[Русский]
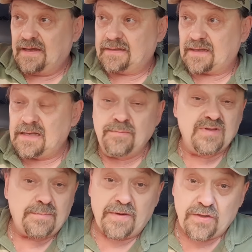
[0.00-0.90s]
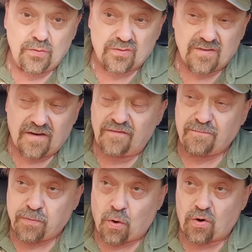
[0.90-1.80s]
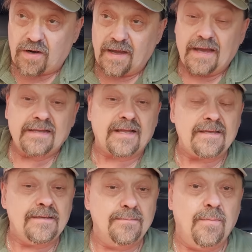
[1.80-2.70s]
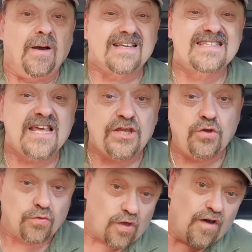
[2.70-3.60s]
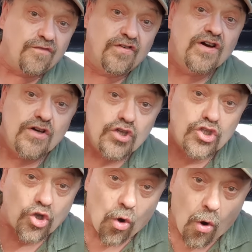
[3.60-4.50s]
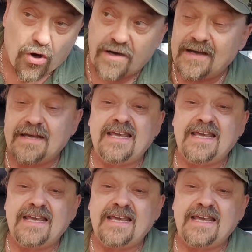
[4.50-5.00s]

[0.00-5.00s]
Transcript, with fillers: это им не пойдет впрок, это им зайдет в срок.